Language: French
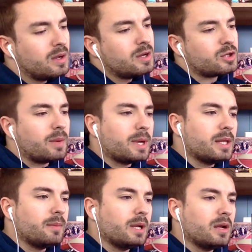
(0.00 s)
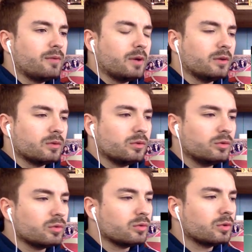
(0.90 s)
J'aurais bien aimé les voir dans d'autres
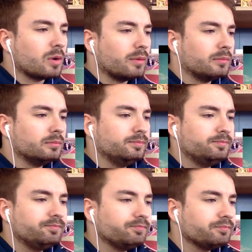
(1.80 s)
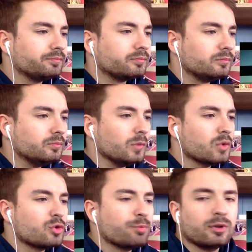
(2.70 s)
tenues quand même.
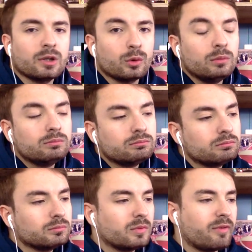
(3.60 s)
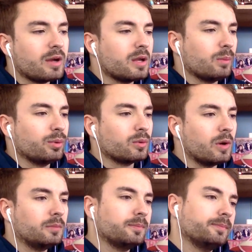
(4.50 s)
Juste pour dire deux. Varier un peu quoi.